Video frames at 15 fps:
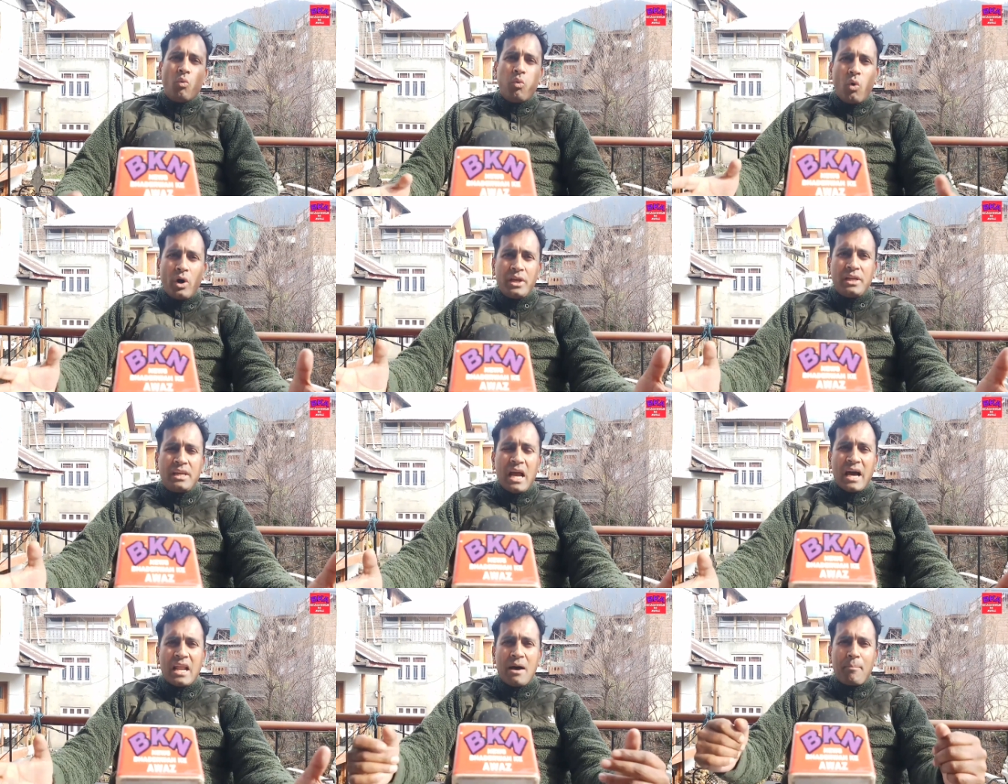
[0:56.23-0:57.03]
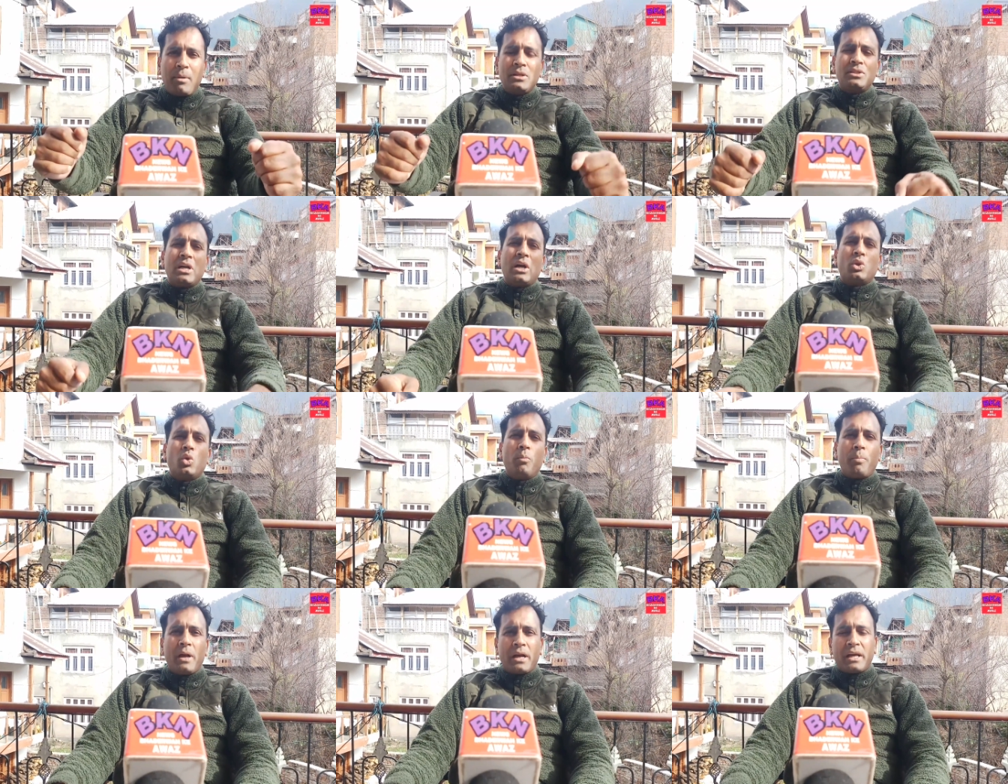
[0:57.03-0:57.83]
वो 11
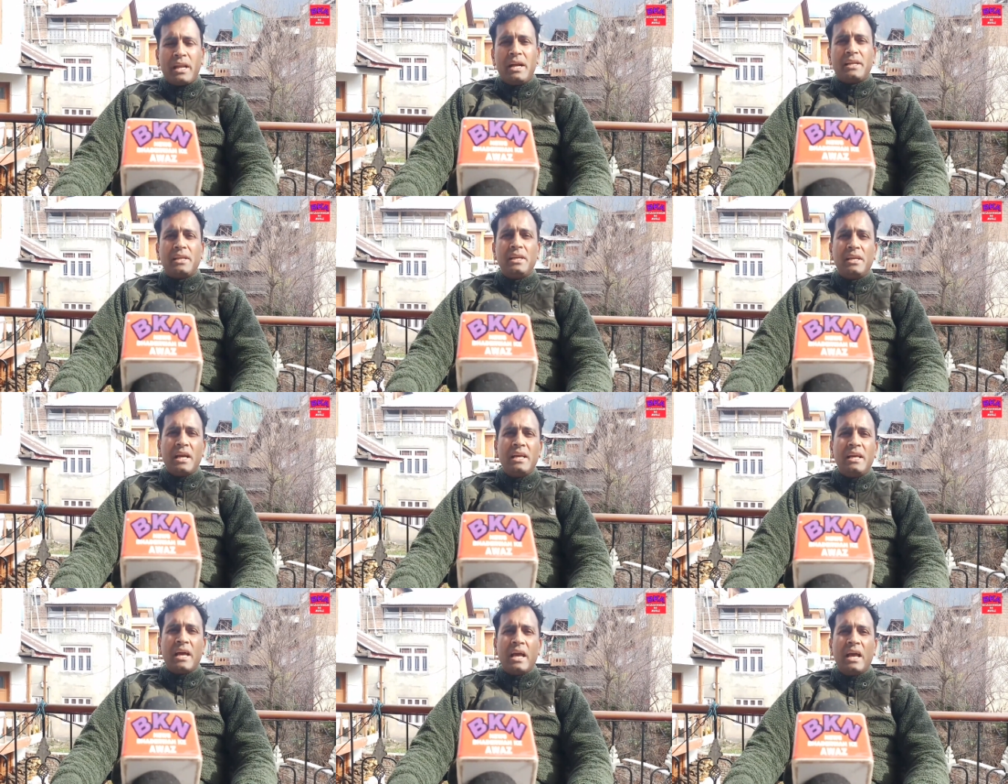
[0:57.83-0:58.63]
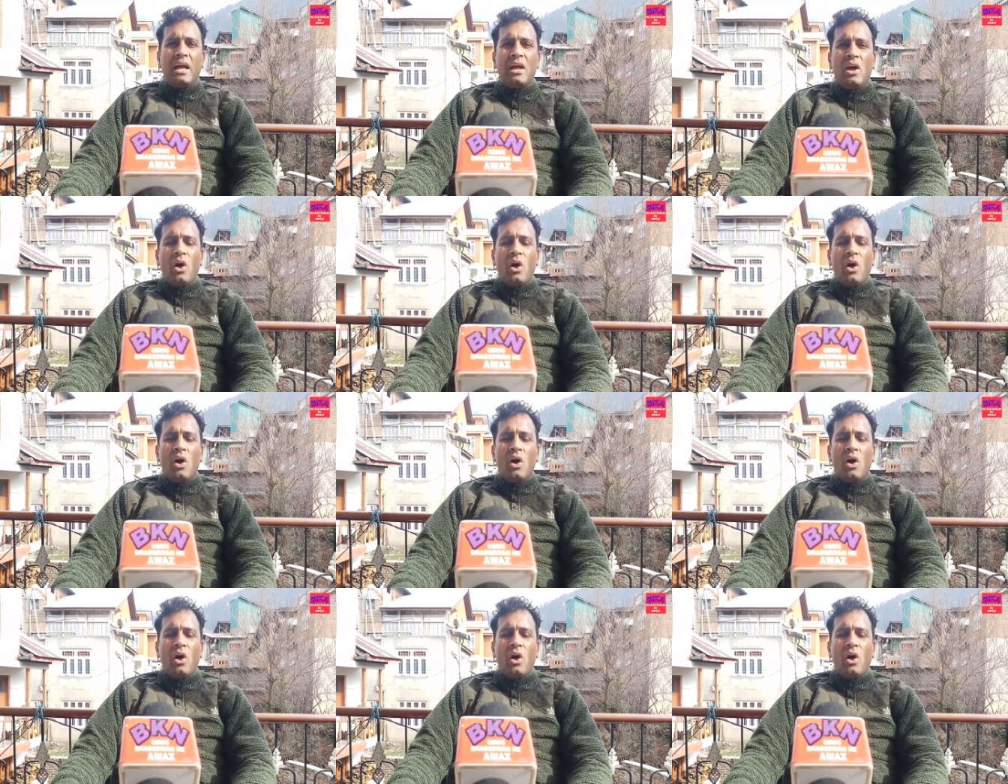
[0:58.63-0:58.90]
पंचायतों पे क्रिएट की गई है